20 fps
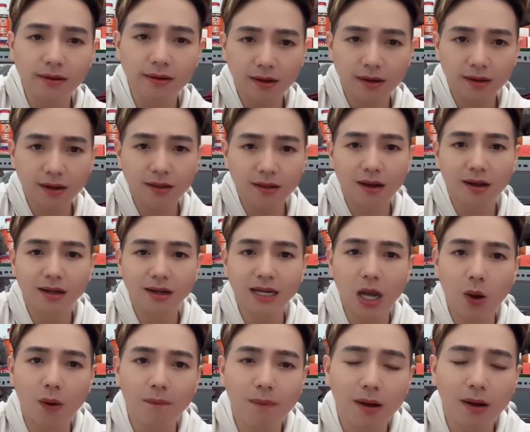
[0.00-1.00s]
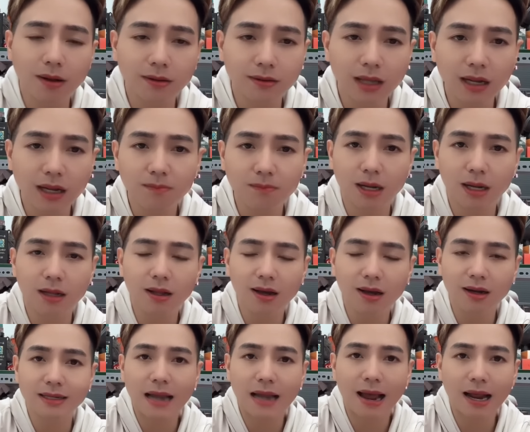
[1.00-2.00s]
trơn á lên ngồi phân tích mà
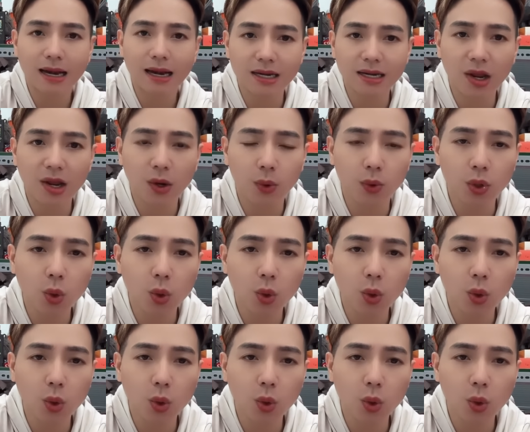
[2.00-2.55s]
lên đặt điều